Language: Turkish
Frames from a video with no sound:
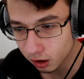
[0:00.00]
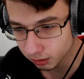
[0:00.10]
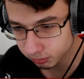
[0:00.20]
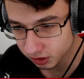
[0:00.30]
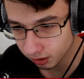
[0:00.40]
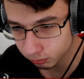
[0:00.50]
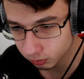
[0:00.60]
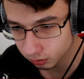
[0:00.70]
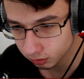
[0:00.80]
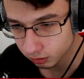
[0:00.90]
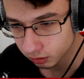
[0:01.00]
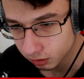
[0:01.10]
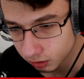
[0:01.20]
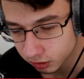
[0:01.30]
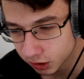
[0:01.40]
ayakmış lan bu.
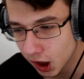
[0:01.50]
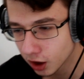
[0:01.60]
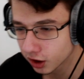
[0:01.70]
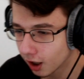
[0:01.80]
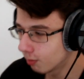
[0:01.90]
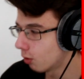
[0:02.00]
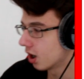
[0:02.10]
Neresi lan